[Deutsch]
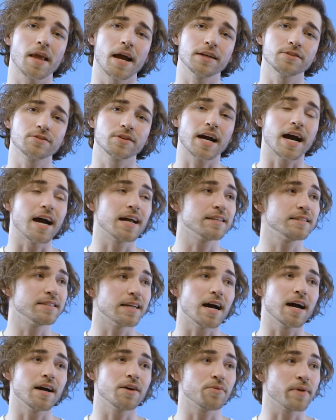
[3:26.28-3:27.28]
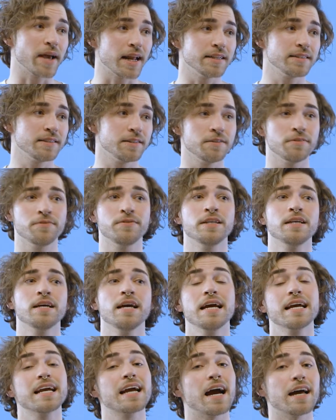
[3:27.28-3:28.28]
Also gerade da, Reality TV
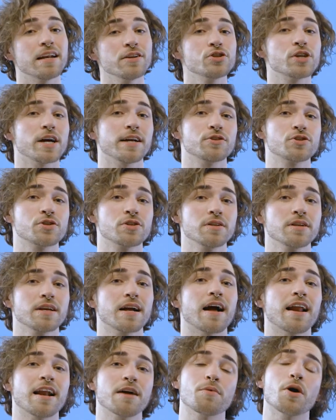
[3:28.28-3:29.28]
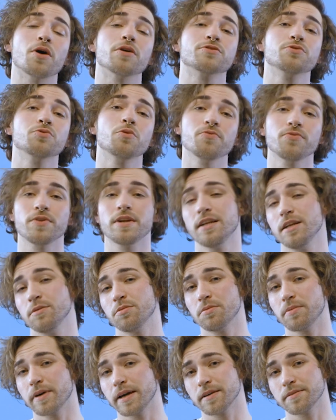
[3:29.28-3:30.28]
kann judgen, kann aber auch so viel
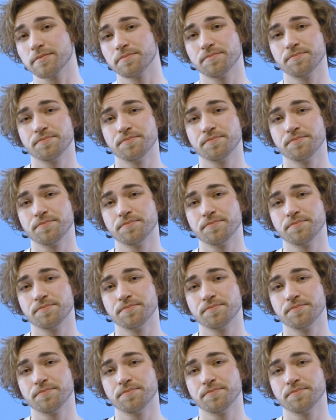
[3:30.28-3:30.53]
Liebe bringen.